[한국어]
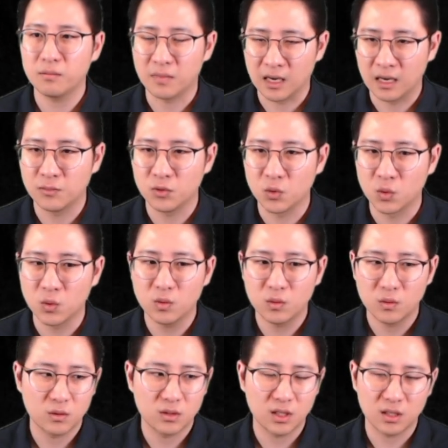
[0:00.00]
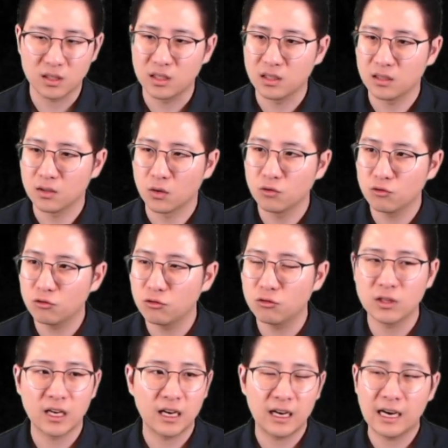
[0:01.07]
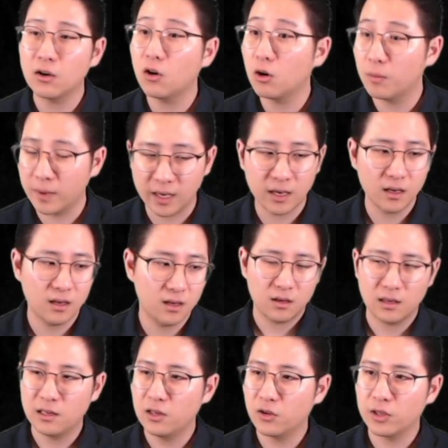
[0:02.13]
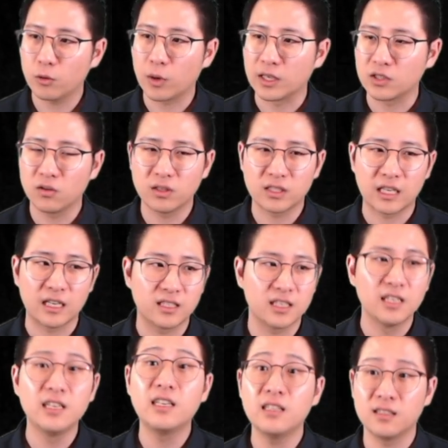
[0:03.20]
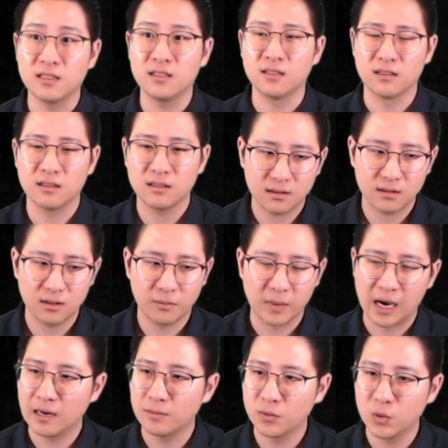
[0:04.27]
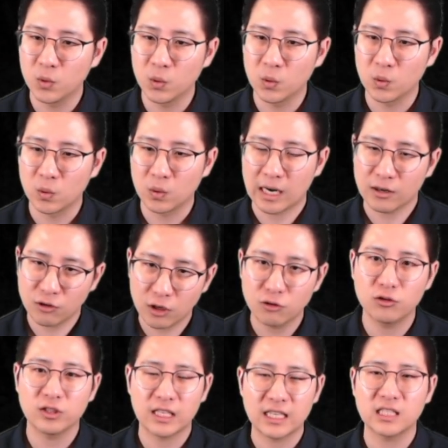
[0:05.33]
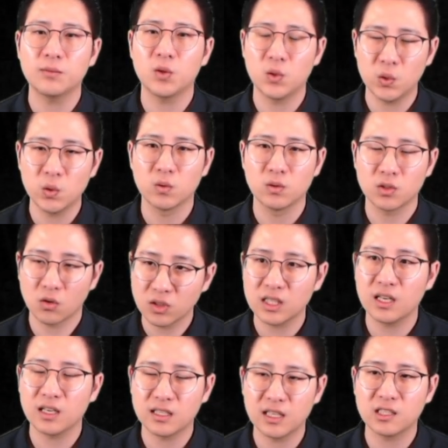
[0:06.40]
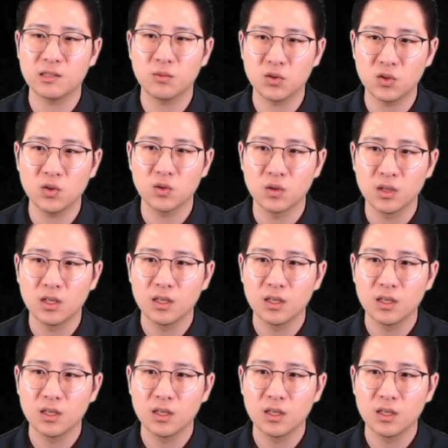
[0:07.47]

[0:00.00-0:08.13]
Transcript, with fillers: 마음으로 그냥 이 연구나 학업의 일련의 과정을 잘 즐기는 그런 마음으로 하루하루를 사시면요. 성실하게 사시면요.